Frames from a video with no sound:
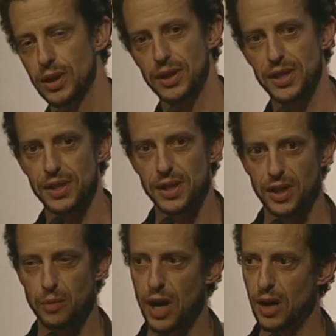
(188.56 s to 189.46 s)
Ein
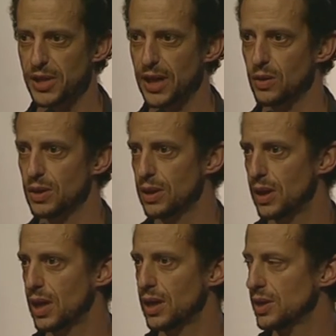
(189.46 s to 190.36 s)
Pilz,
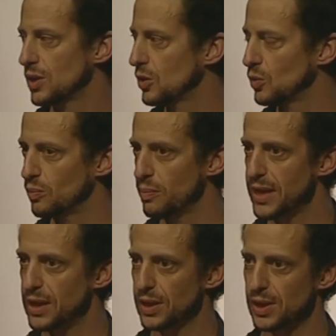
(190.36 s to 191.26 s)
das, was wir Pilz
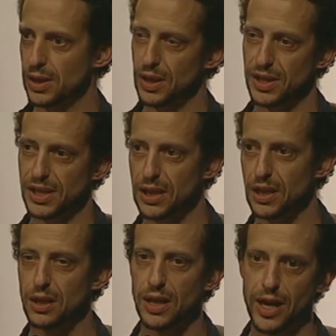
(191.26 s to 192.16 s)
nennen, ist ja nur
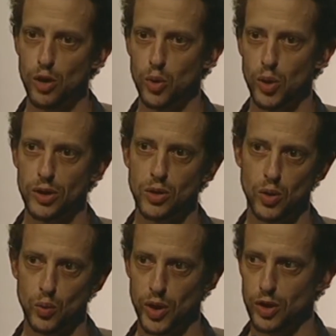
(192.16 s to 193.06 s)
das
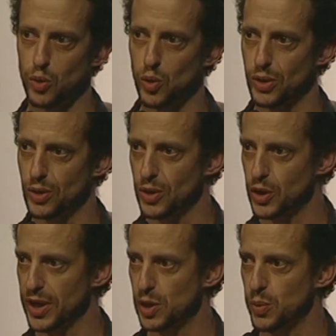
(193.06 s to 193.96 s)

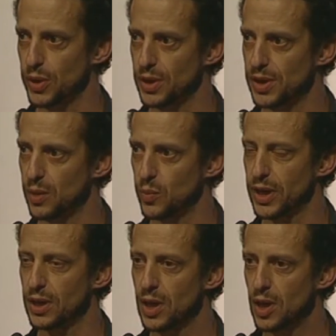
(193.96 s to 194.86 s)

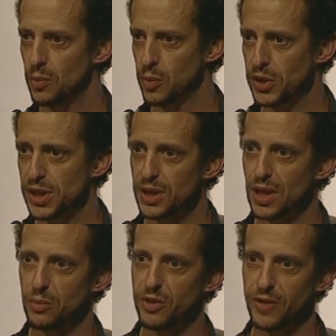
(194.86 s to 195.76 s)
Reproduktionsorgan
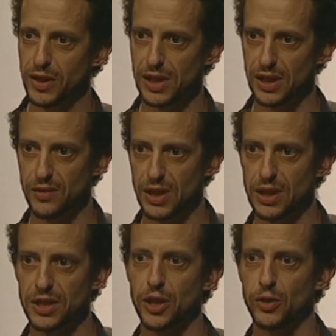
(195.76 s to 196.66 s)

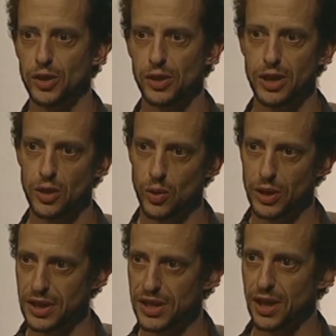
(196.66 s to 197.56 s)
denn
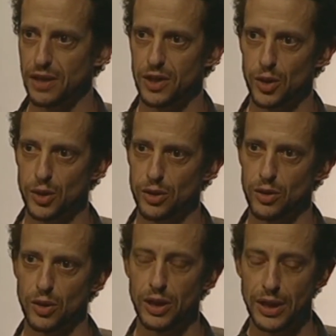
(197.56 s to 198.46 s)
äh, der
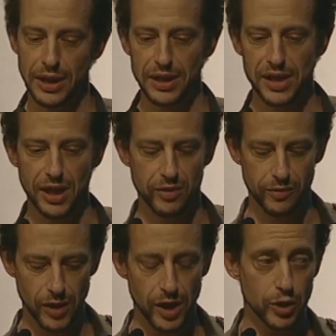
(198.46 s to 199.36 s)
Pilz
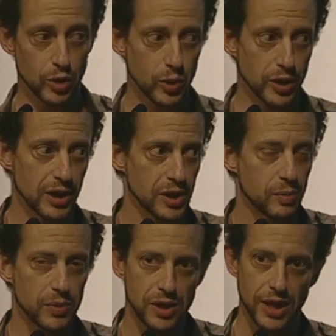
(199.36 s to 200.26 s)
lebt ja
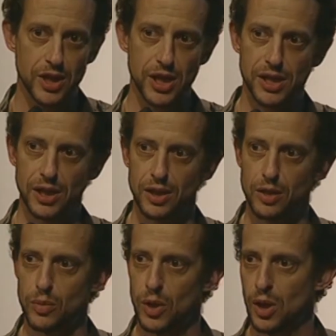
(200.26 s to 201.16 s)
in der
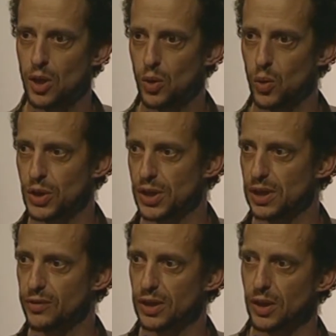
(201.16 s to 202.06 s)
Erde
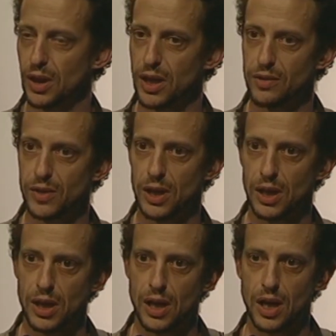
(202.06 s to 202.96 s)
oder in
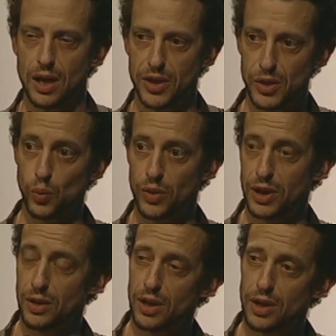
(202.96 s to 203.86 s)
anderen
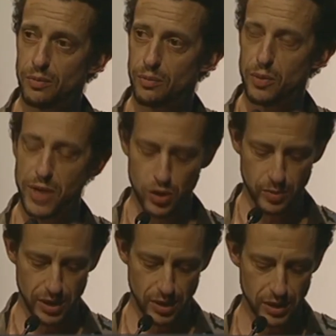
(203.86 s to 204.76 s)
Organismen und
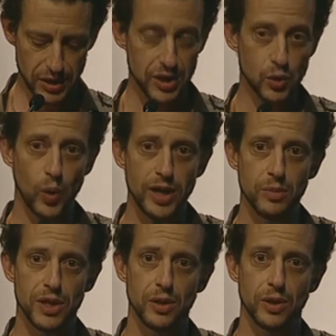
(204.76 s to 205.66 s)
verdaut
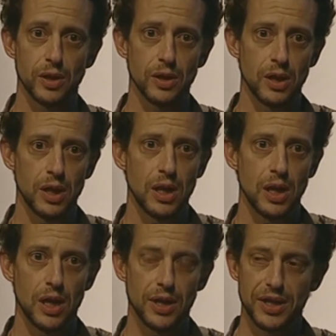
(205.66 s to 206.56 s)
diese. Der
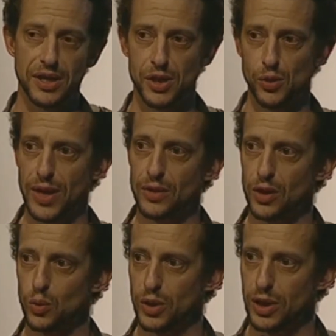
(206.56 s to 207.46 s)
Pilz hier
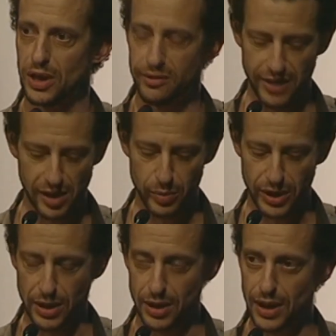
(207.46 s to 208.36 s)
ist das weiße
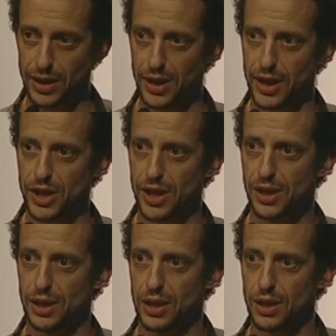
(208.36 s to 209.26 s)
Material,
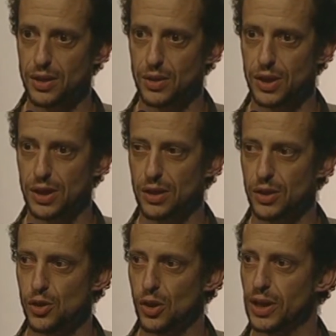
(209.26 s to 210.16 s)
das das
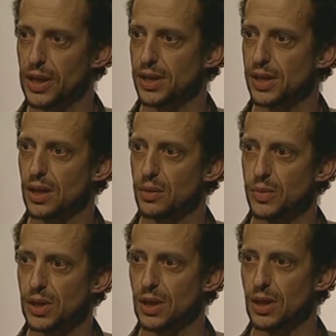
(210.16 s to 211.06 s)
Holz
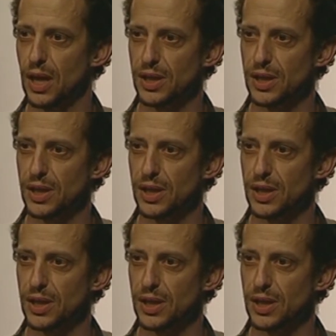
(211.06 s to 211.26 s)
umgibt,